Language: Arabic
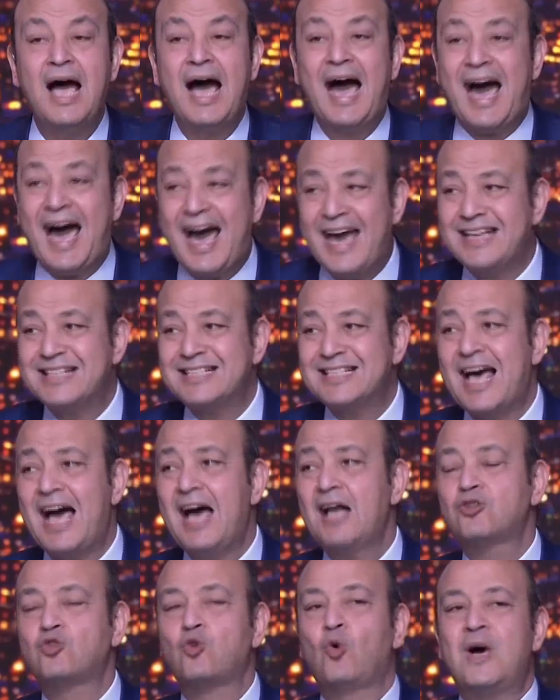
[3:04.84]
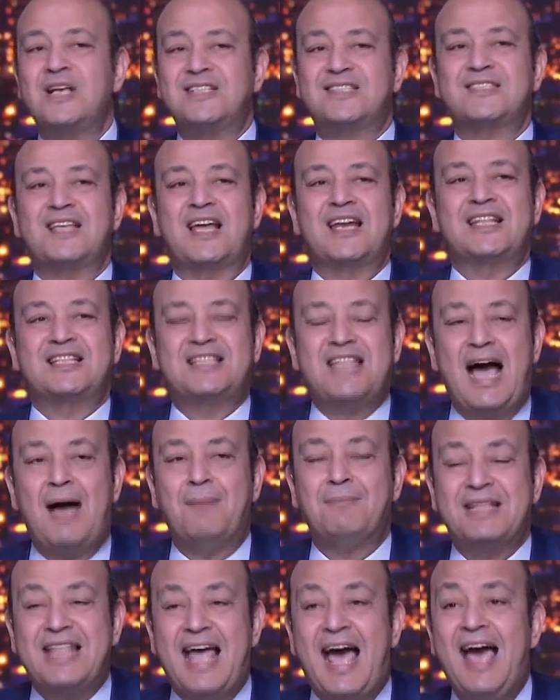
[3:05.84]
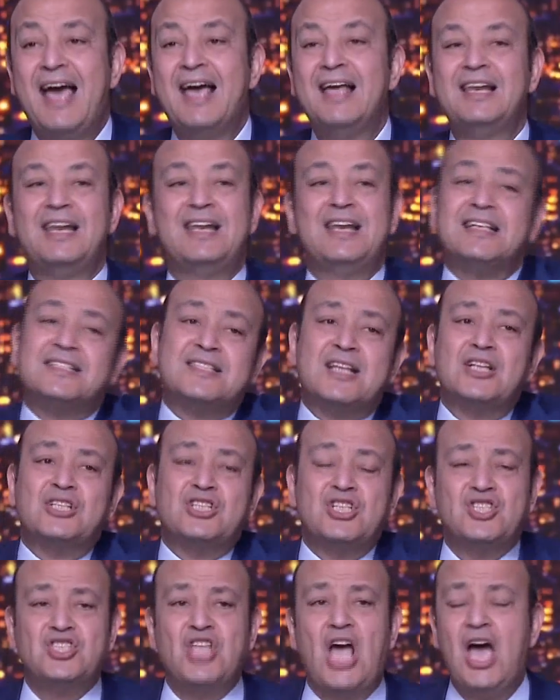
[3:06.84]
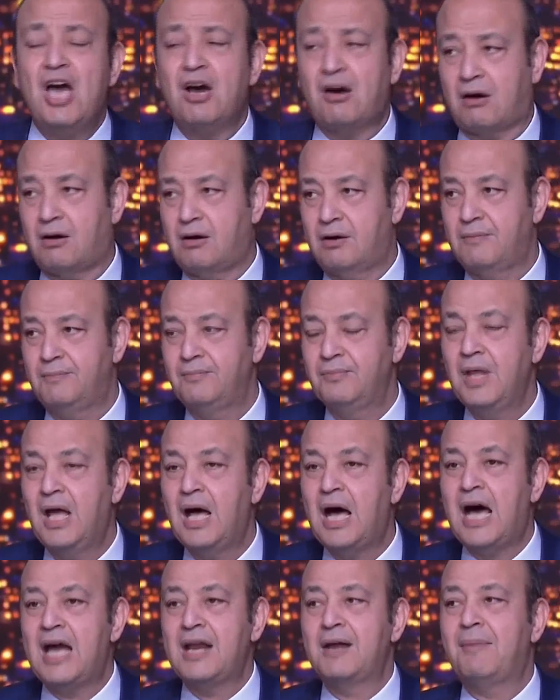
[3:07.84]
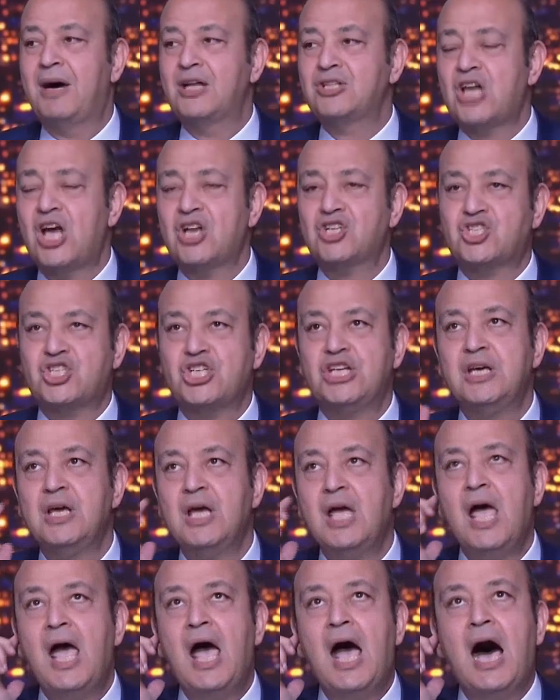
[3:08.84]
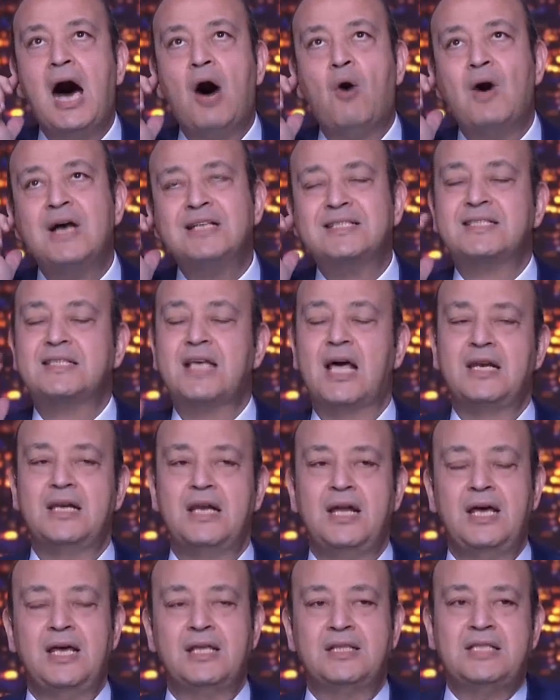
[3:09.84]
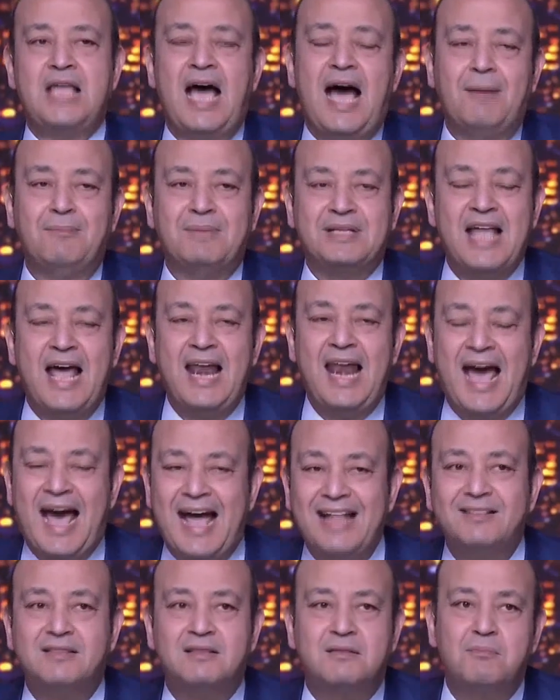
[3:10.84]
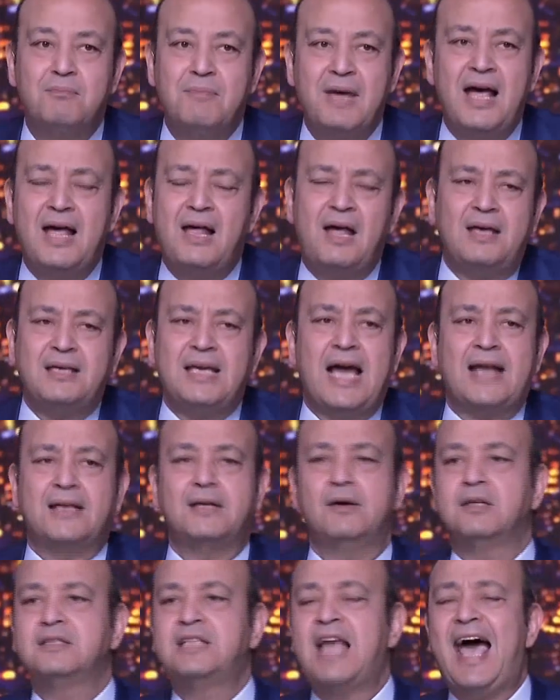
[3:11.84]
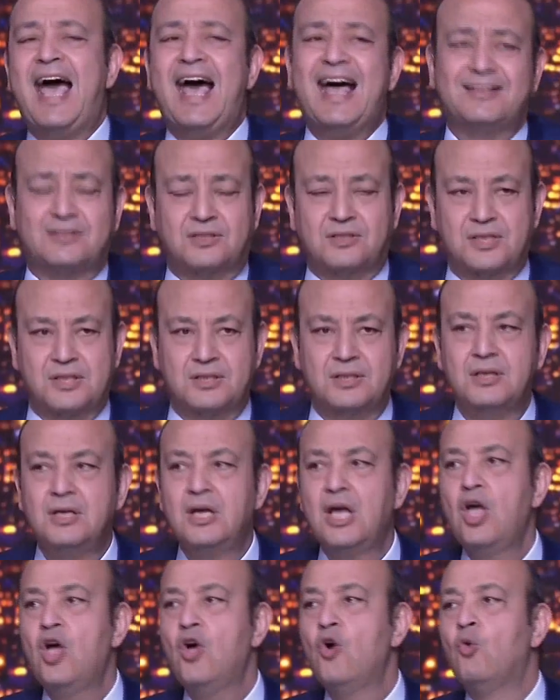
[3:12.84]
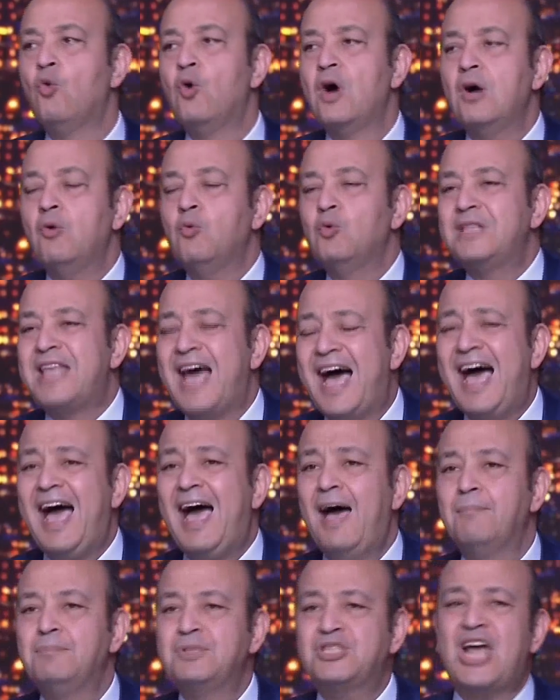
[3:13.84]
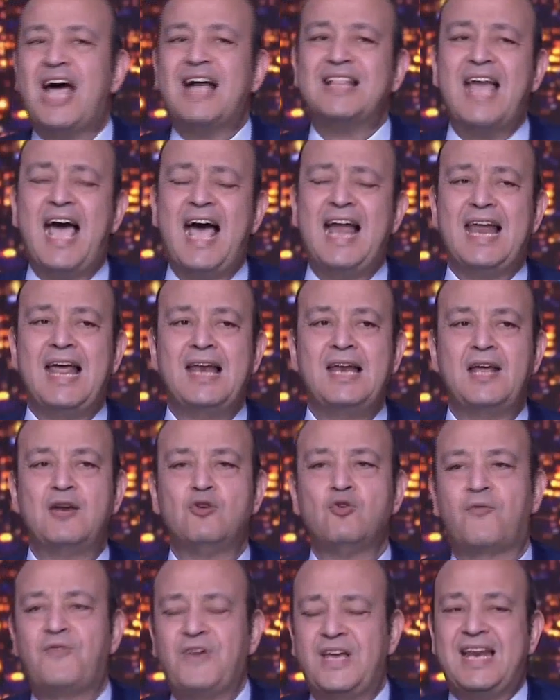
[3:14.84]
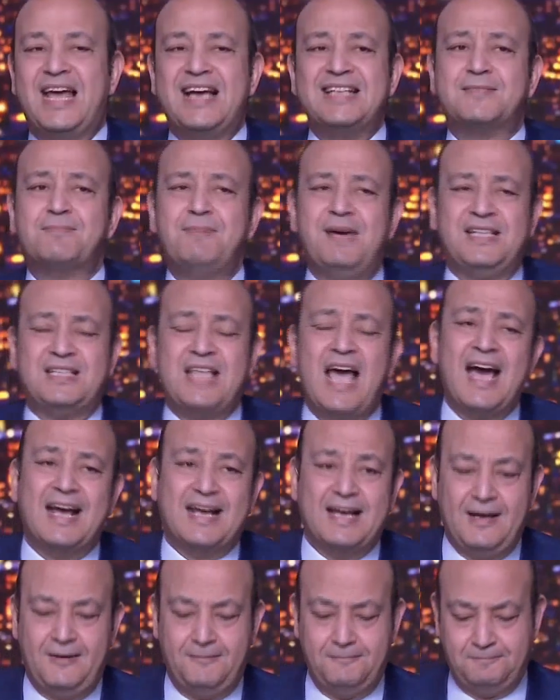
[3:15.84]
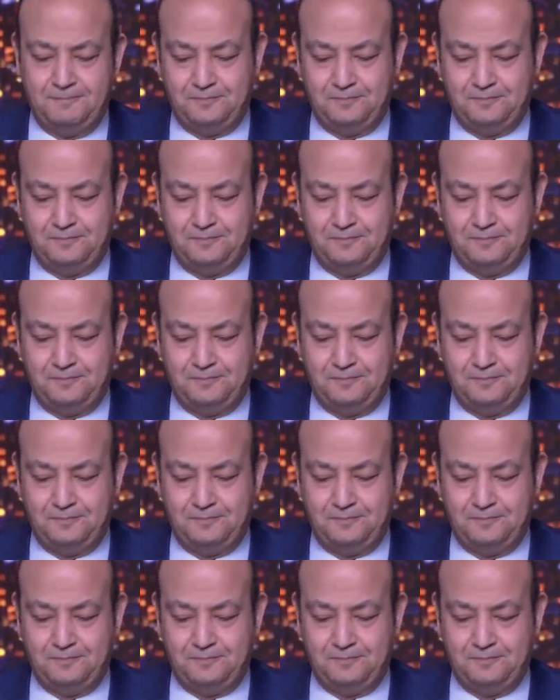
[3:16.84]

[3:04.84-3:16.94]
عايزه توصل الدعم ده للناس اللي تستحق انا ما اقدرش اوصل الدعم ده لحد ما يعني ده هدر وده مش عداله لانه في ناس محتاجه